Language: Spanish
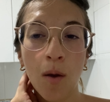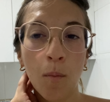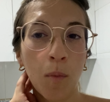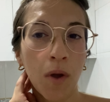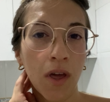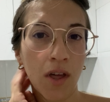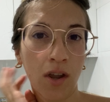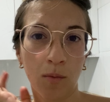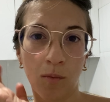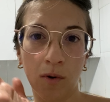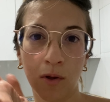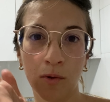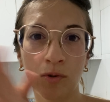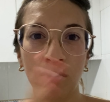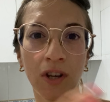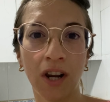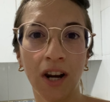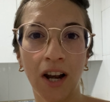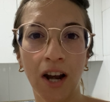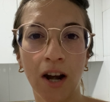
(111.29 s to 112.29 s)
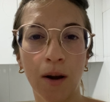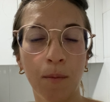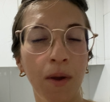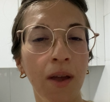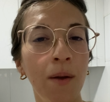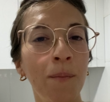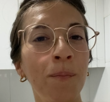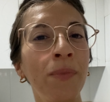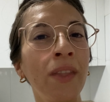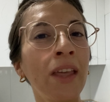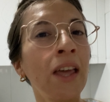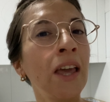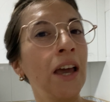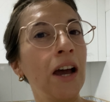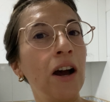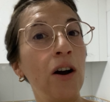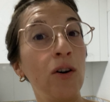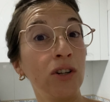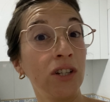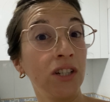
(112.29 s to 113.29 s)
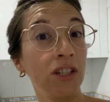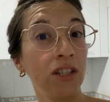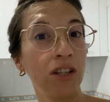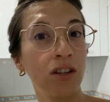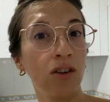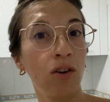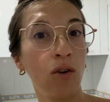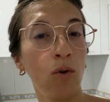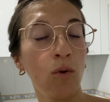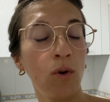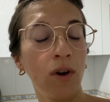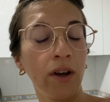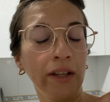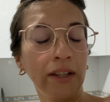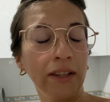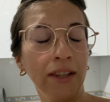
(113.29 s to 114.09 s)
Voy a darme una ducha, arreglarme, os enseño el look